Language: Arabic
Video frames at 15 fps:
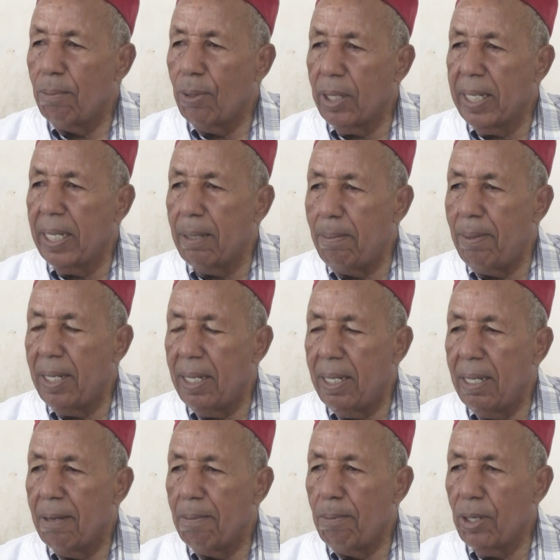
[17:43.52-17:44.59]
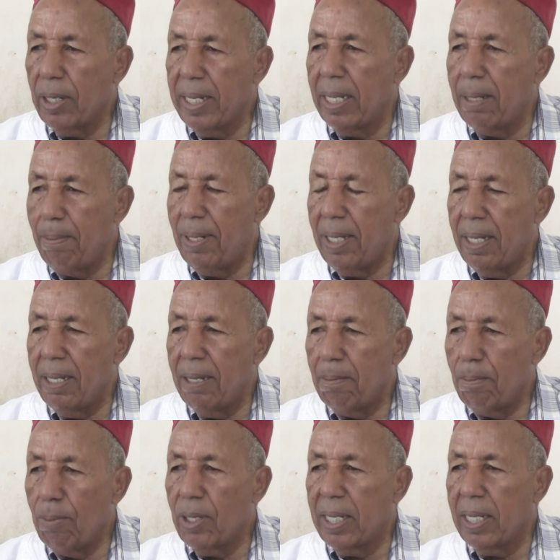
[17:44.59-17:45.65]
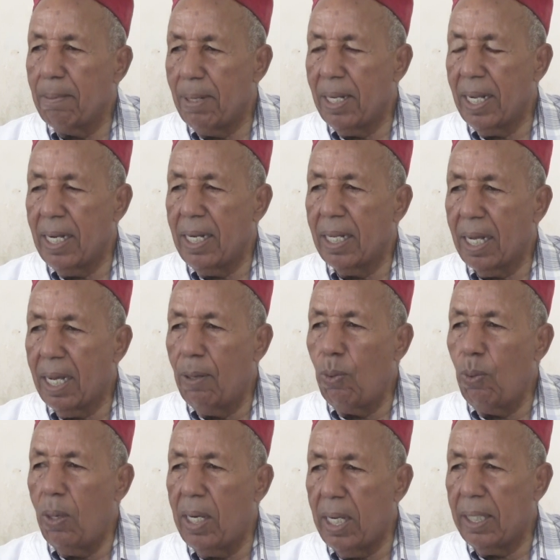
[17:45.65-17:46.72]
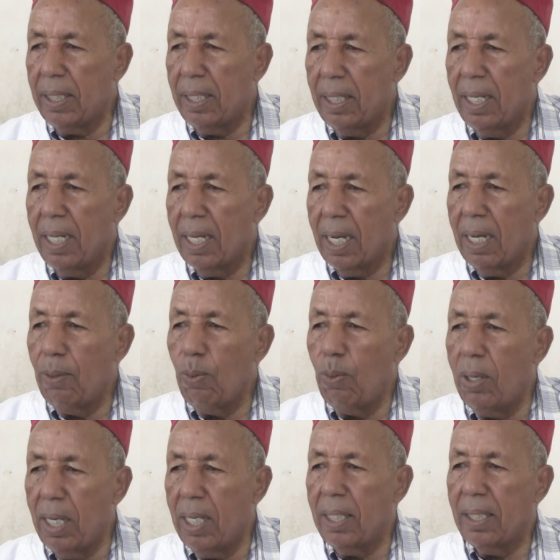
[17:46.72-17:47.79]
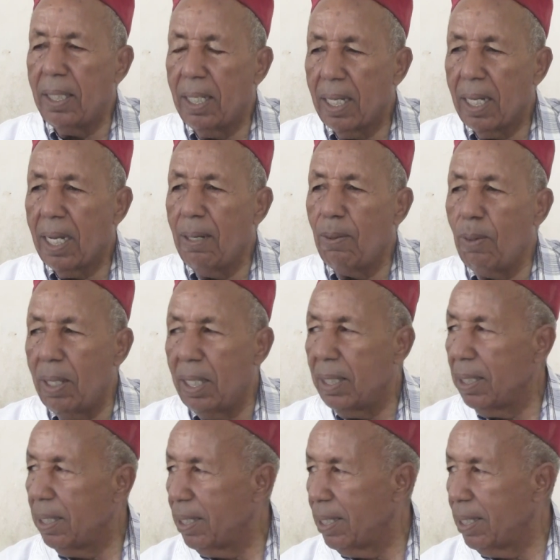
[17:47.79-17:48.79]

برقابة برقابة برقابة قال لي قواد قواد قواد